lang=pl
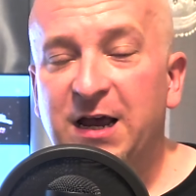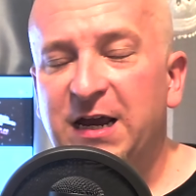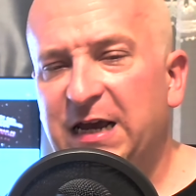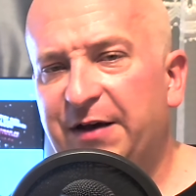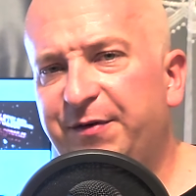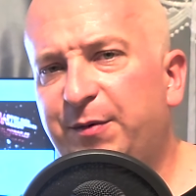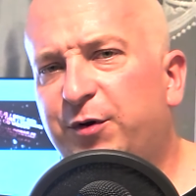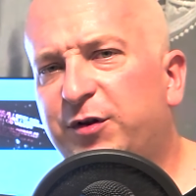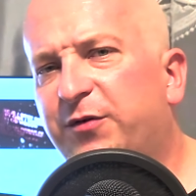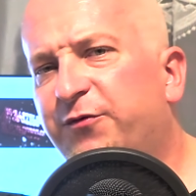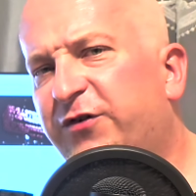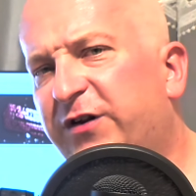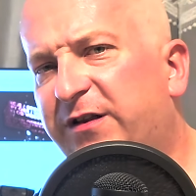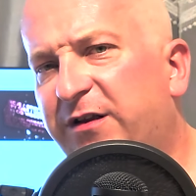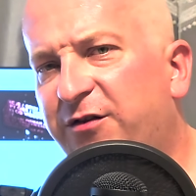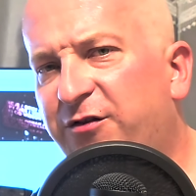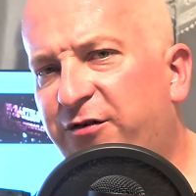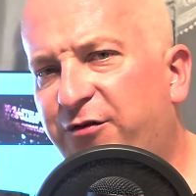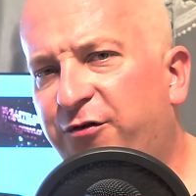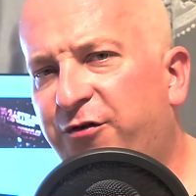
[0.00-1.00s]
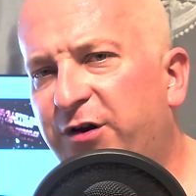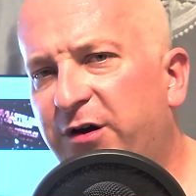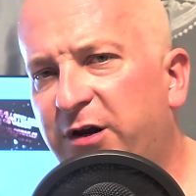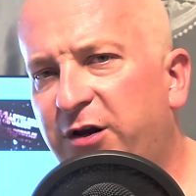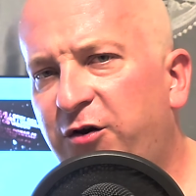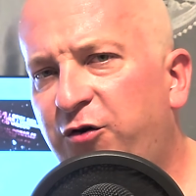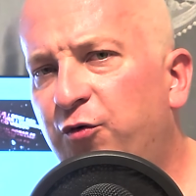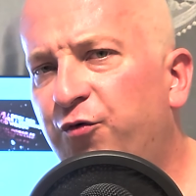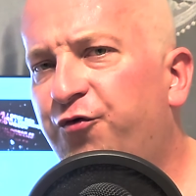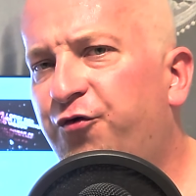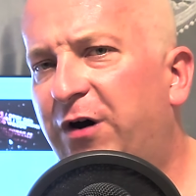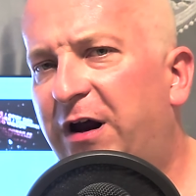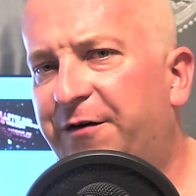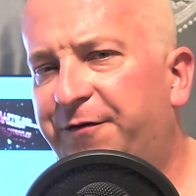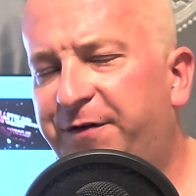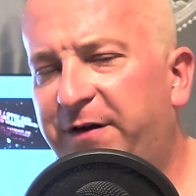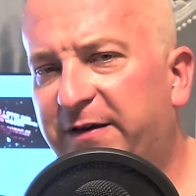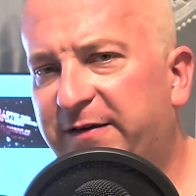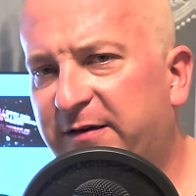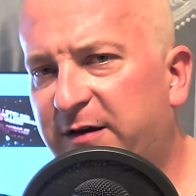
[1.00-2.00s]
Ja wiem o tym, że ten y,
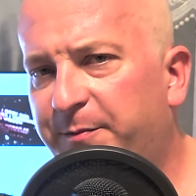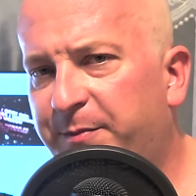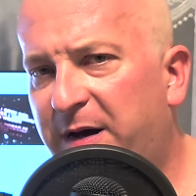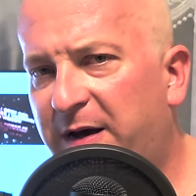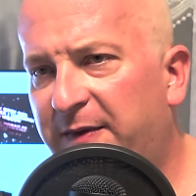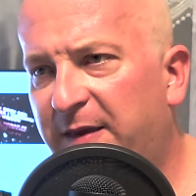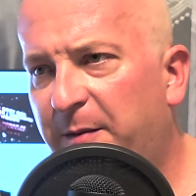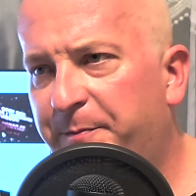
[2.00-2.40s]
U-Draft jest chyba na